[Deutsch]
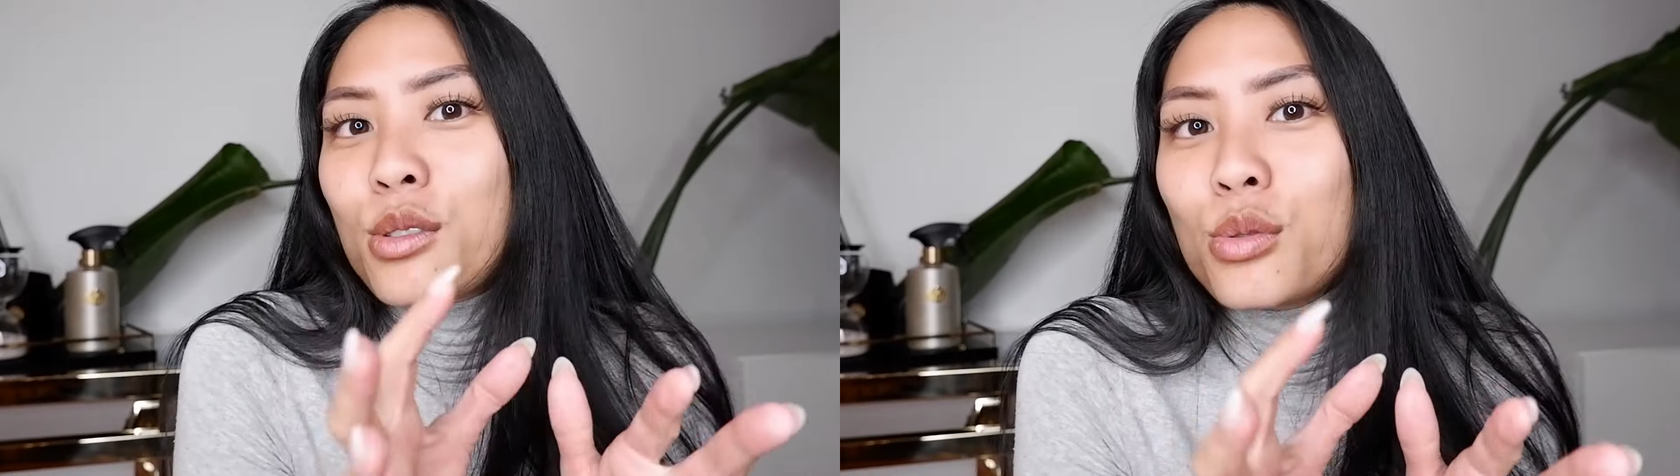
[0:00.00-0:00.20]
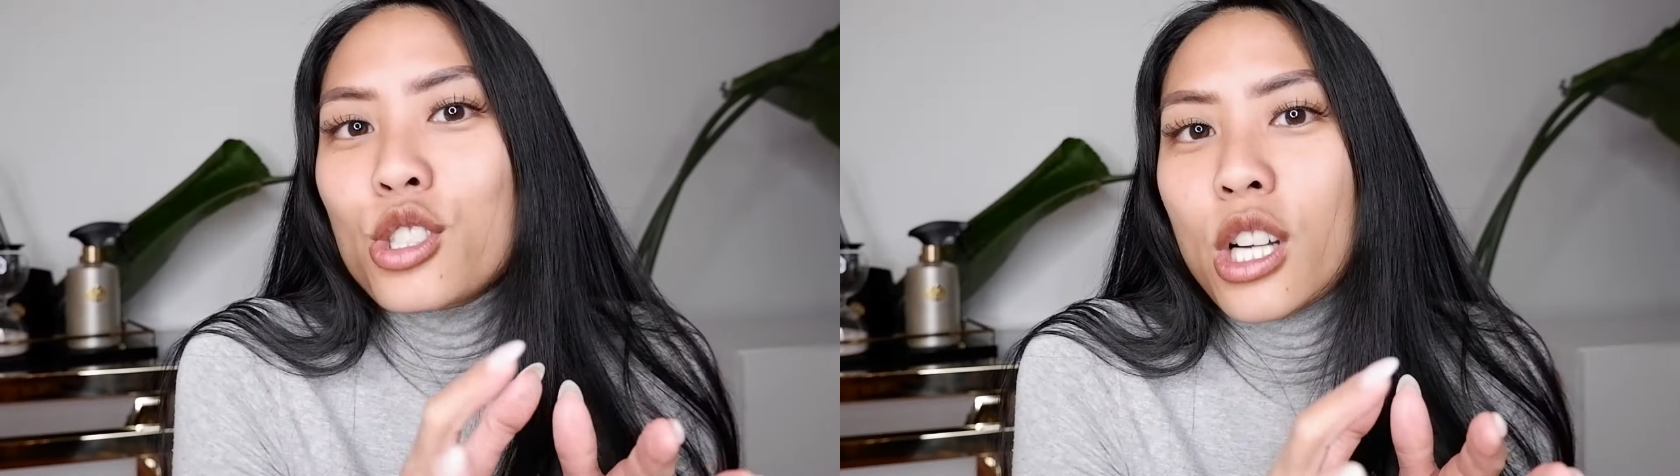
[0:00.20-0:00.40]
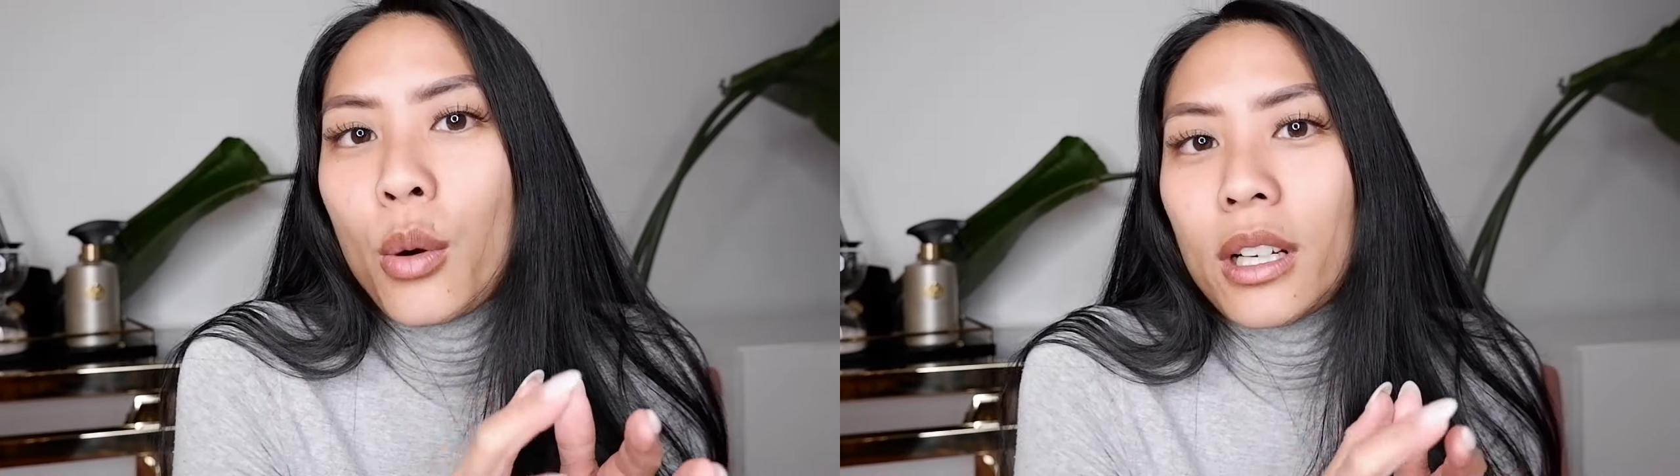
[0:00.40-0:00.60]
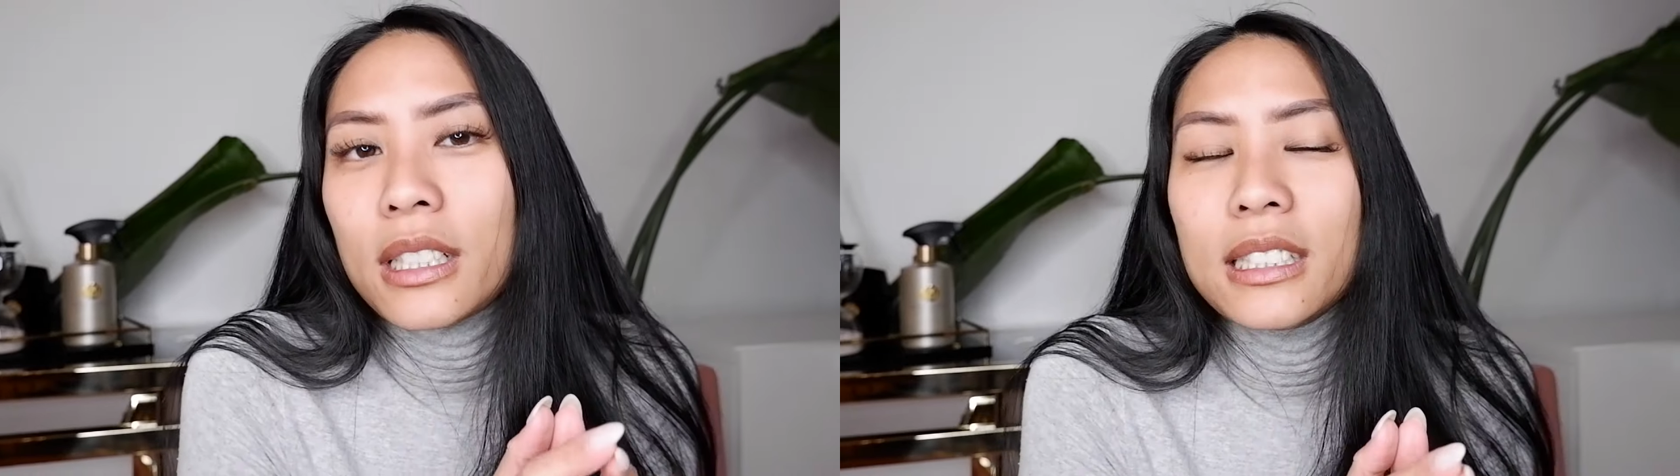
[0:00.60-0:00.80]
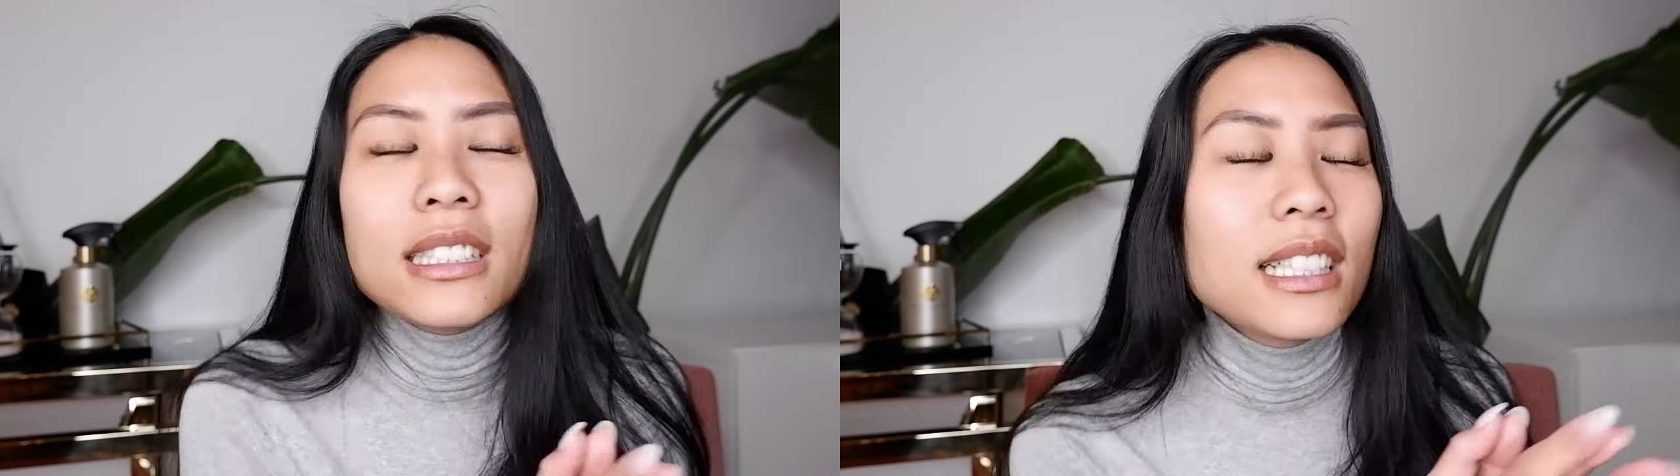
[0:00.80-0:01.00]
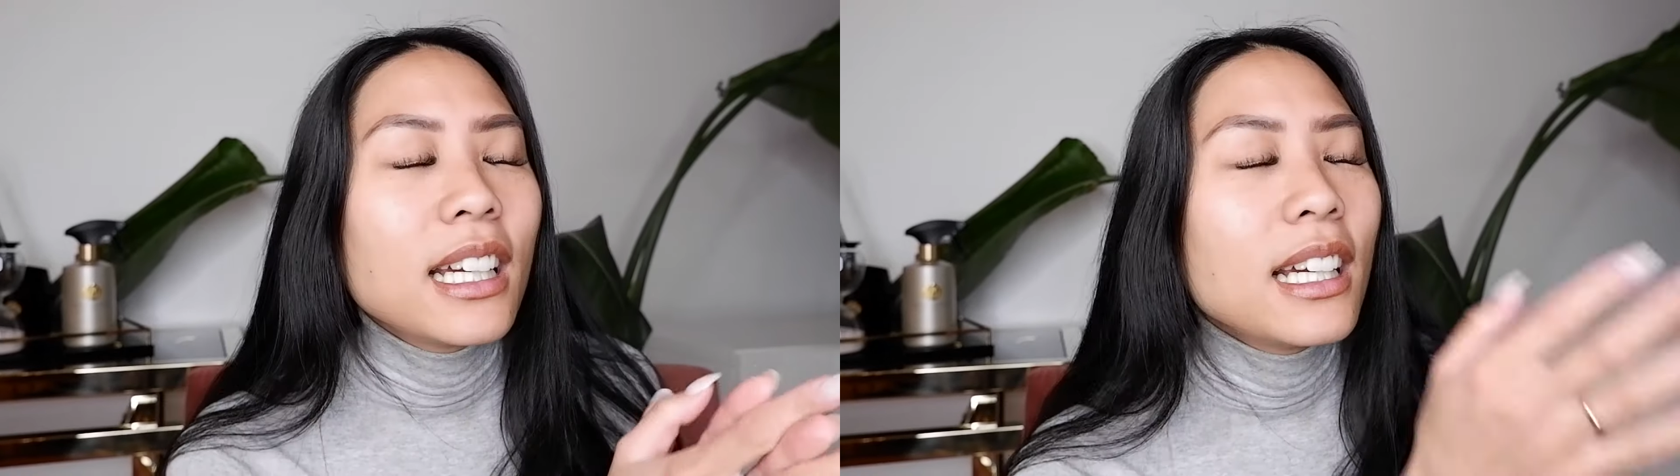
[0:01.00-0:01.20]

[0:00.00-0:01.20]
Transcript: Zuschauerin